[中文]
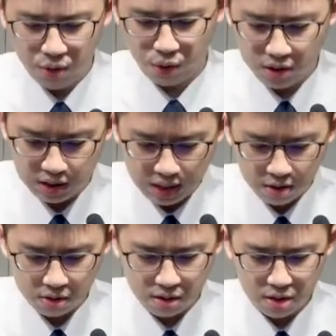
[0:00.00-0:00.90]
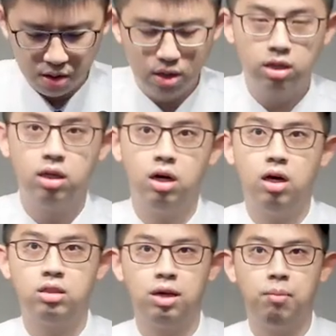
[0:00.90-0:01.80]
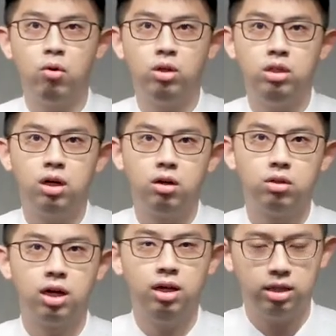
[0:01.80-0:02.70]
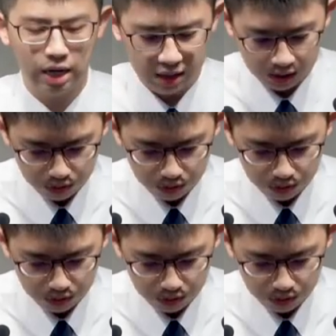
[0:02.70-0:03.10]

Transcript: 一回家哈啊在梦里啊哈，太太太